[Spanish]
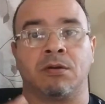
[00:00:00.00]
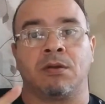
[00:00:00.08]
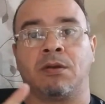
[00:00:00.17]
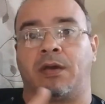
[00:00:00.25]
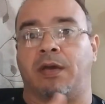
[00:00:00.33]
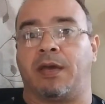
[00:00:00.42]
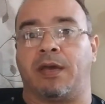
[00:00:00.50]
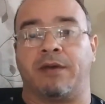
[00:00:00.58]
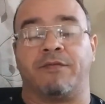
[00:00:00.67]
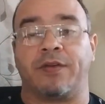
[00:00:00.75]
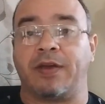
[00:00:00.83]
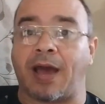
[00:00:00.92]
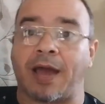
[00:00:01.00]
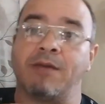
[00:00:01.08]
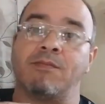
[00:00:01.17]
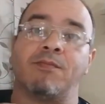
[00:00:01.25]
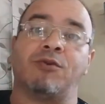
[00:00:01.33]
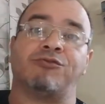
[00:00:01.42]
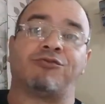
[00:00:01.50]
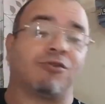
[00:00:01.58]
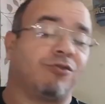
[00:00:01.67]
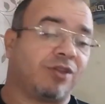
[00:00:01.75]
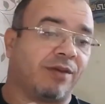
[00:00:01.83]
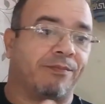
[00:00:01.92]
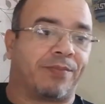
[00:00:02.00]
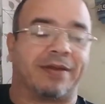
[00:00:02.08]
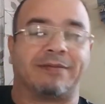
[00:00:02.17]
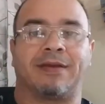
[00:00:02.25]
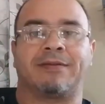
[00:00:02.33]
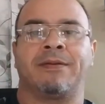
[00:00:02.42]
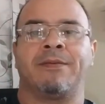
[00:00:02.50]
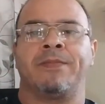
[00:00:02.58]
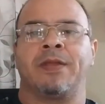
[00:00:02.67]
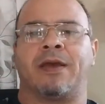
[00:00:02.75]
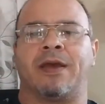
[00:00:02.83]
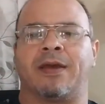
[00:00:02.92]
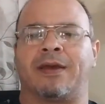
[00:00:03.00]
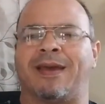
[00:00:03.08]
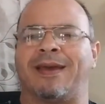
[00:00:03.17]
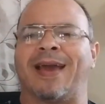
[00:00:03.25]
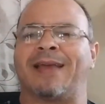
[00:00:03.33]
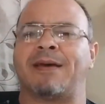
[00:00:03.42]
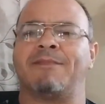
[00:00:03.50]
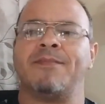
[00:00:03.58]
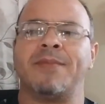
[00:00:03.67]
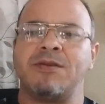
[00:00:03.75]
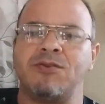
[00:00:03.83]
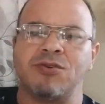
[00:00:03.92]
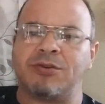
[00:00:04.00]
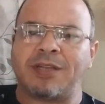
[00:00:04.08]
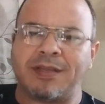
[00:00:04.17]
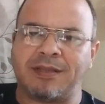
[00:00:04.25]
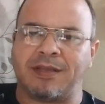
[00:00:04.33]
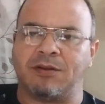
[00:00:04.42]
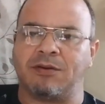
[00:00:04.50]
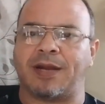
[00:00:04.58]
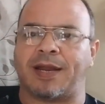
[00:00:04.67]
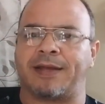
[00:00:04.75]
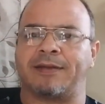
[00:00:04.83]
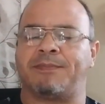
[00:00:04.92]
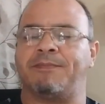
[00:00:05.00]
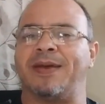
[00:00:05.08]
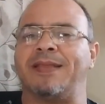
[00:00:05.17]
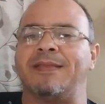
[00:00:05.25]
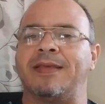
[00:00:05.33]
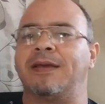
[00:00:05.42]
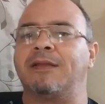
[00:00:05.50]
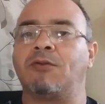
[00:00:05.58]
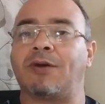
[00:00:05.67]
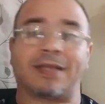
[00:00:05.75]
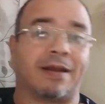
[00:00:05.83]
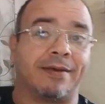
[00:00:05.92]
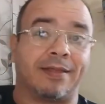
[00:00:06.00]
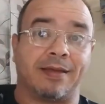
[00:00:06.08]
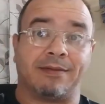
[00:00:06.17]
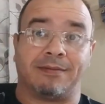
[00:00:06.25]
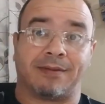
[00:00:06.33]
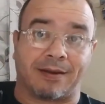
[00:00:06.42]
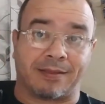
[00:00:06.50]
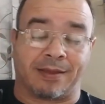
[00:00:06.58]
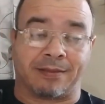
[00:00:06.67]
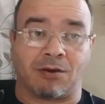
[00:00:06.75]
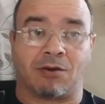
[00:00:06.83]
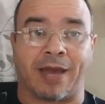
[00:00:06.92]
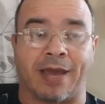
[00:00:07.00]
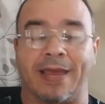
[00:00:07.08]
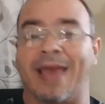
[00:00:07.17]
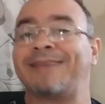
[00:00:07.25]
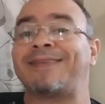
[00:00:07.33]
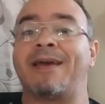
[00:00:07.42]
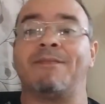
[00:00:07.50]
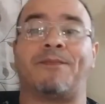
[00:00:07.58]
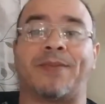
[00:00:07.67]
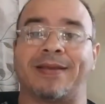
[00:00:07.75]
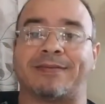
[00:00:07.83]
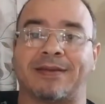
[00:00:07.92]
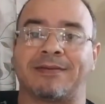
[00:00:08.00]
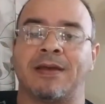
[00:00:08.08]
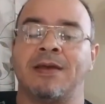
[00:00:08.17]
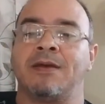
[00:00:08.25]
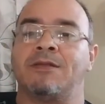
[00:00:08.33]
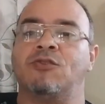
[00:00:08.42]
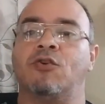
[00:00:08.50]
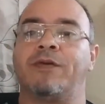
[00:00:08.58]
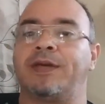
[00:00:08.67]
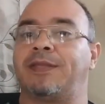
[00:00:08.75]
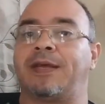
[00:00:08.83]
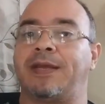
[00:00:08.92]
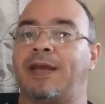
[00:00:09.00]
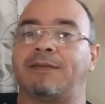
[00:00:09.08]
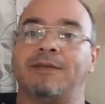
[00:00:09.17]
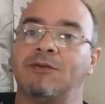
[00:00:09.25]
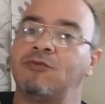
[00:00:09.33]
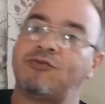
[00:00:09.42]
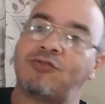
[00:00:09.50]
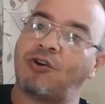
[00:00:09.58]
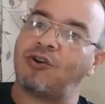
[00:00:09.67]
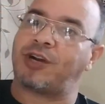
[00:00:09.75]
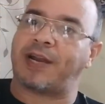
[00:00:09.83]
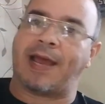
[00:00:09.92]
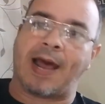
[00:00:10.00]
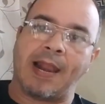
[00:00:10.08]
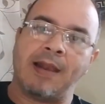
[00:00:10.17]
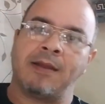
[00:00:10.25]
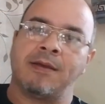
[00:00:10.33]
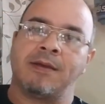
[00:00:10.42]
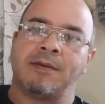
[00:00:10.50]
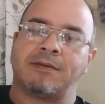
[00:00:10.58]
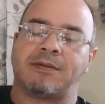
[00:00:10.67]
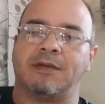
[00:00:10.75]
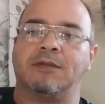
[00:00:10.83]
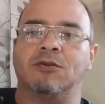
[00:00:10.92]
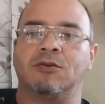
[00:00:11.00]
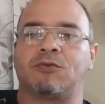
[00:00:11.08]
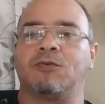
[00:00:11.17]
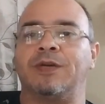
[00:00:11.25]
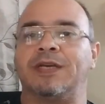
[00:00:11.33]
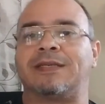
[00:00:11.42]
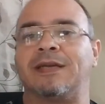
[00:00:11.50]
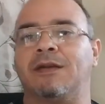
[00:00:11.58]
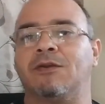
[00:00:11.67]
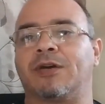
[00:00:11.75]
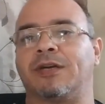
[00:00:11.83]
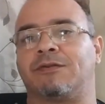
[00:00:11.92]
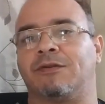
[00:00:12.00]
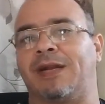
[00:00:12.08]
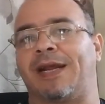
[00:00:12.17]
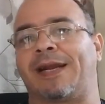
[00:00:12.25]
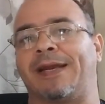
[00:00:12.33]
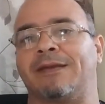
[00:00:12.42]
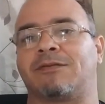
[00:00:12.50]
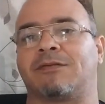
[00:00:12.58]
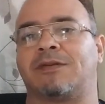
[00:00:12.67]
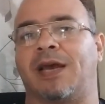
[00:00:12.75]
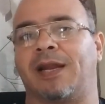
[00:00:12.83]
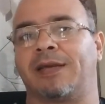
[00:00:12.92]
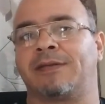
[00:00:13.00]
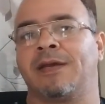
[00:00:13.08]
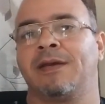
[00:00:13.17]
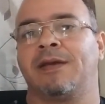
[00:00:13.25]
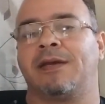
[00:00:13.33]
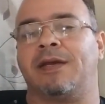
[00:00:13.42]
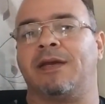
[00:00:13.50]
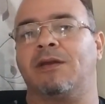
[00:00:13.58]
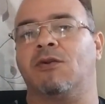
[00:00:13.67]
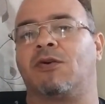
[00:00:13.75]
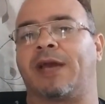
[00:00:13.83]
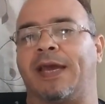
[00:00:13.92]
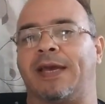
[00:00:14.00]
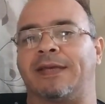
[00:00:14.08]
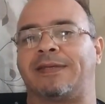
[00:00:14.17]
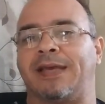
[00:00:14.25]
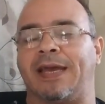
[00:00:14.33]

eh, en fin, hay un montón de empresas eh, que ganan millones de dólares vendiendo a través de Internet. Ok, esas empresas no venderían ni un solo real si no tuviesen lo que son las redes sociales y lo que es